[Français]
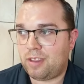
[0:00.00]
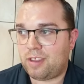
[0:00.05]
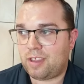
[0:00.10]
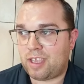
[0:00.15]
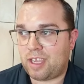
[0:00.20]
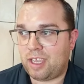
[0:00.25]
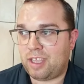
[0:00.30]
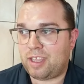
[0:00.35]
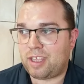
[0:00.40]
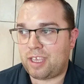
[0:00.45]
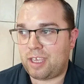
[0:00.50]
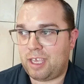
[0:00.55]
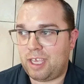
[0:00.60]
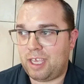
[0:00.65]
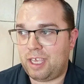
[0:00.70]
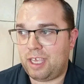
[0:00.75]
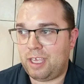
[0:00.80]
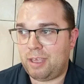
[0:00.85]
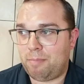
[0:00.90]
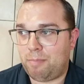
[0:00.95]
très
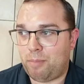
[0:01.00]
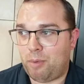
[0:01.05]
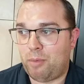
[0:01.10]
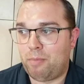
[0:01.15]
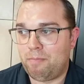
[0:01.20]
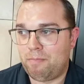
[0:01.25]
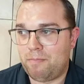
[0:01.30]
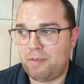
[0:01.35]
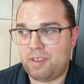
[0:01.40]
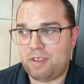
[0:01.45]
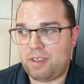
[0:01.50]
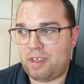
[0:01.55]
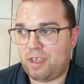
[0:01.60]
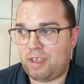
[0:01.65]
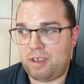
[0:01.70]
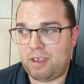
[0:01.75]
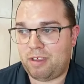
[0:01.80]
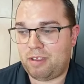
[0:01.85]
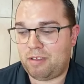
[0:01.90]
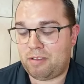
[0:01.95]
très peu.
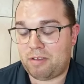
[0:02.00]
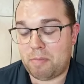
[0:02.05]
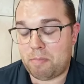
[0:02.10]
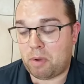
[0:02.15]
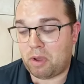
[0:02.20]
C'est